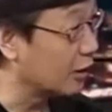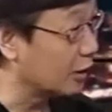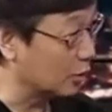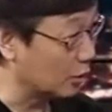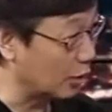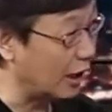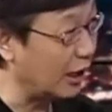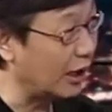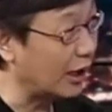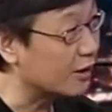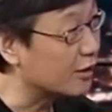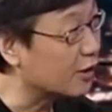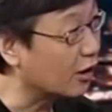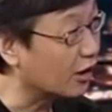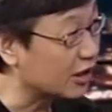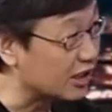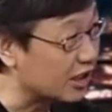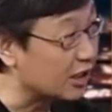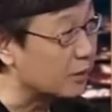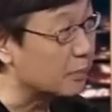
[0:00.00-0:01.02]
原来叫
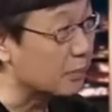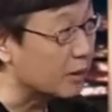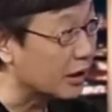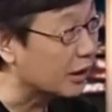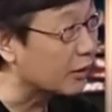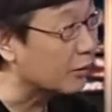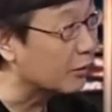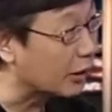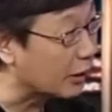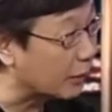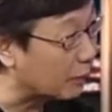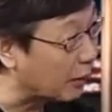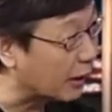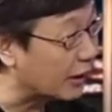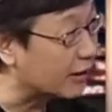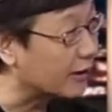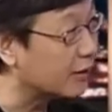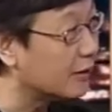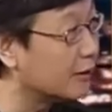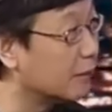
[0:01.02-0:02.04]
以民为
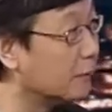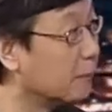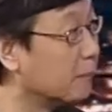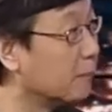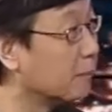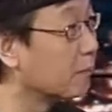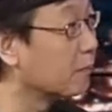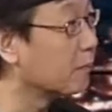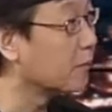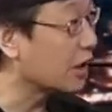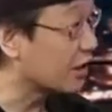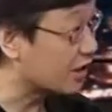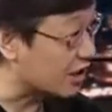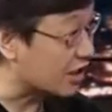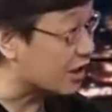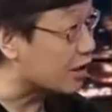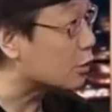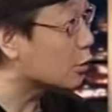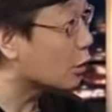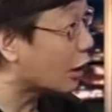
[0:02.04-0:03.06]
本，
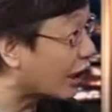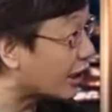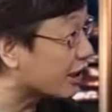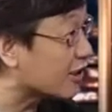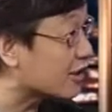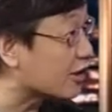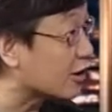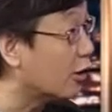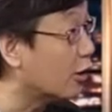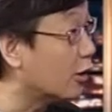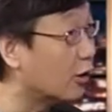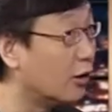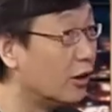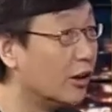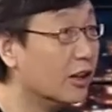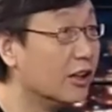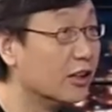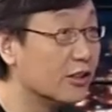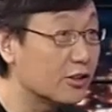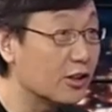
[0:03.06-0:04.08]
提出来的时候，
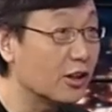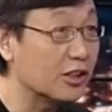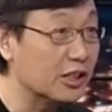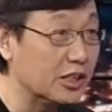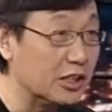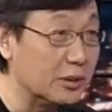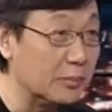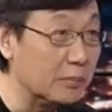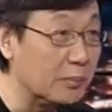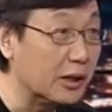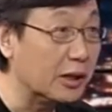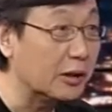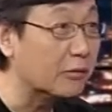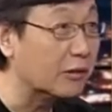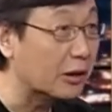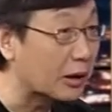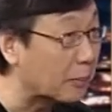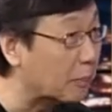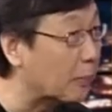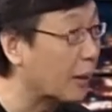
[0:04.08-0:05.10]
嗯，叫以民
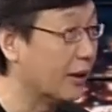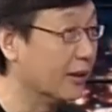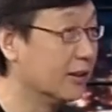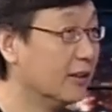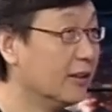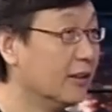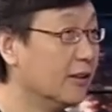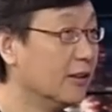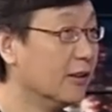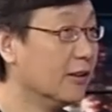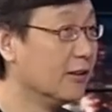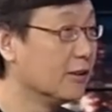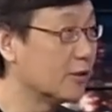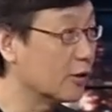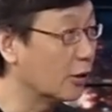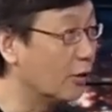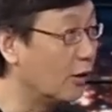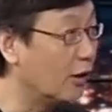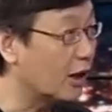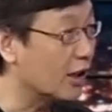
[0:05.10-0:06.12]
为本，
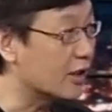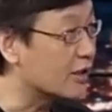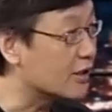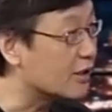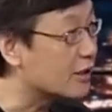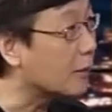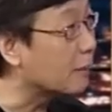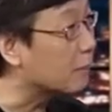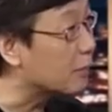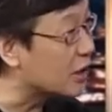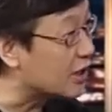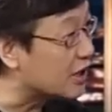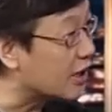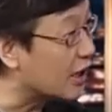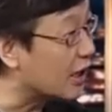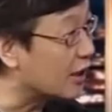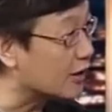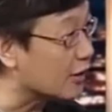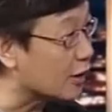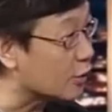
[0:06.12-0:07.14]
结果后来是郑必
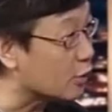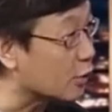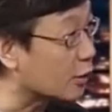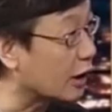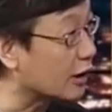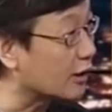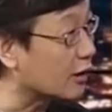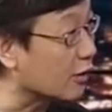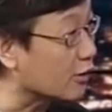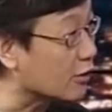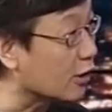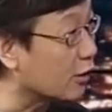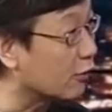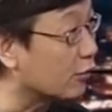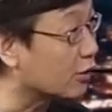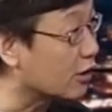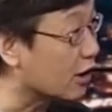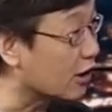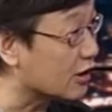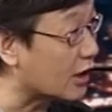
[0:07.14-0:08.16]
坚，你看中央党校
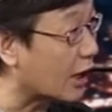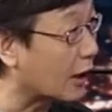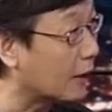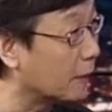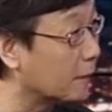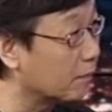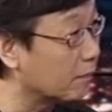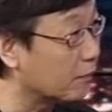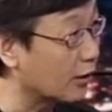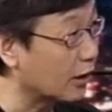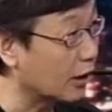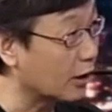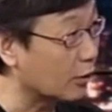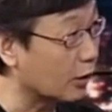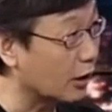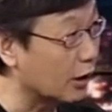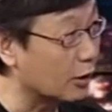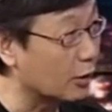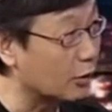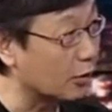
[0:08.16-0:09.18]
副校长，他
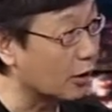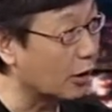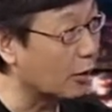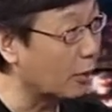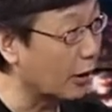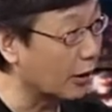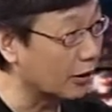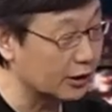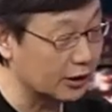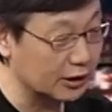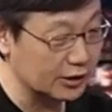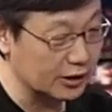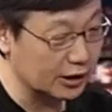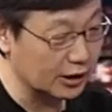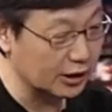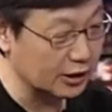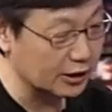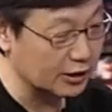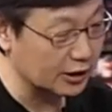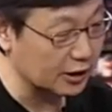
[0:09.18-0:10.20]
原来是胡耀邦的这
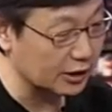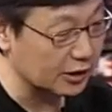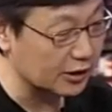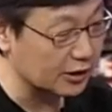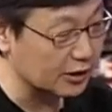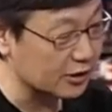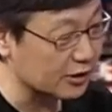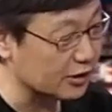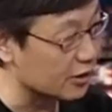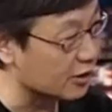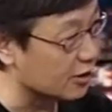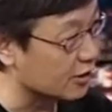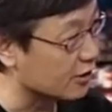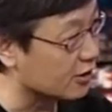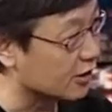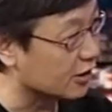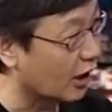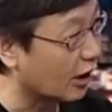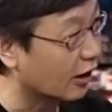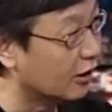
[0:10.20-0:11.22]
个这个这
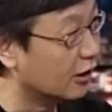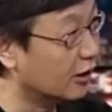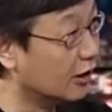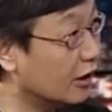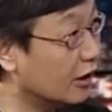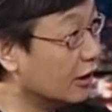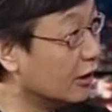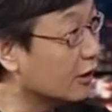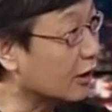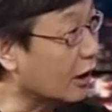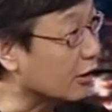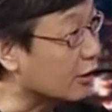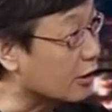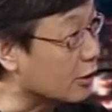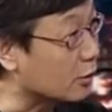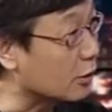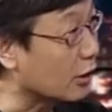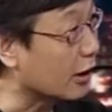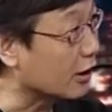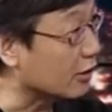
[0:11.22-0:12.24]
智囊，他
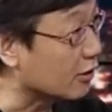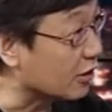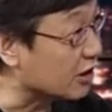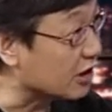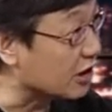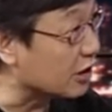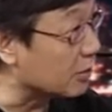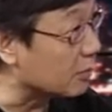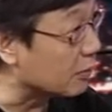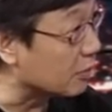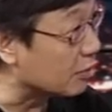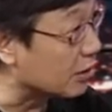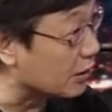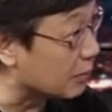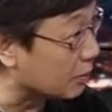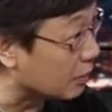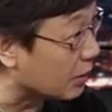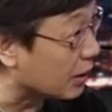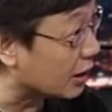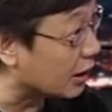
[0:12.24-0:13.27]
提出来叫以
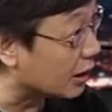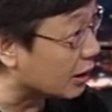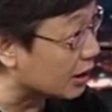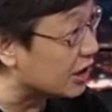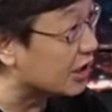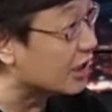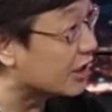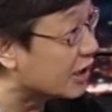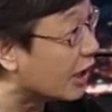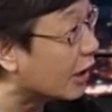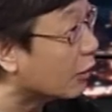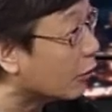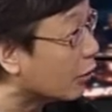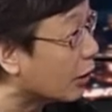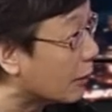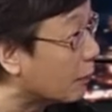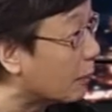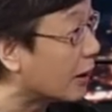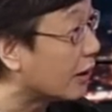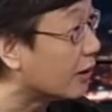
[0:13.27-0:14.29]
民呃以人
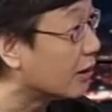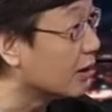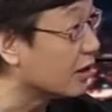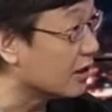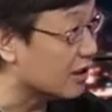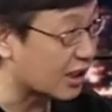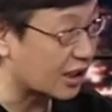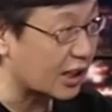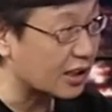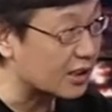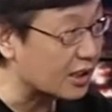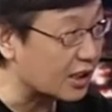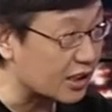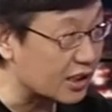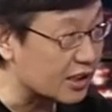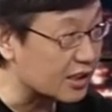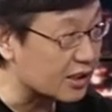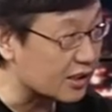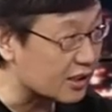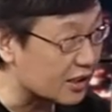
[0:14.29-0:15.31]
为本，你看这
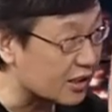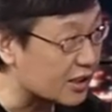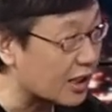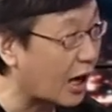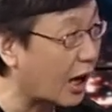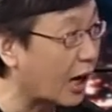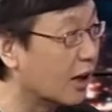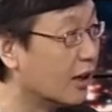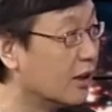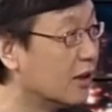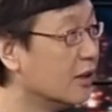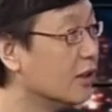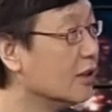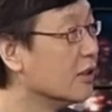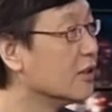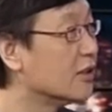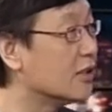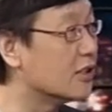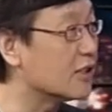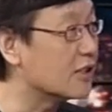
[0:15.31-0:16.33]
一字之差，
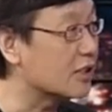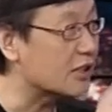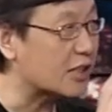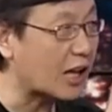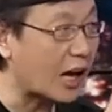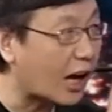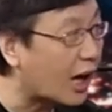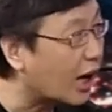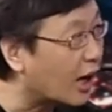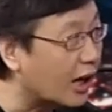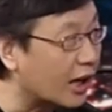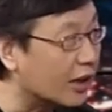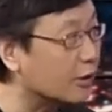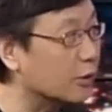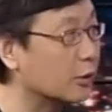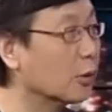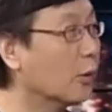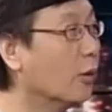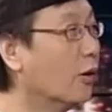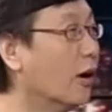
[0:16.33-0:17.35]
其实差很
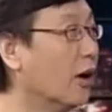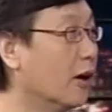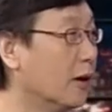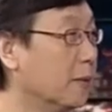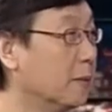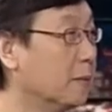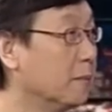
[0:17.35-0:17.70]
多，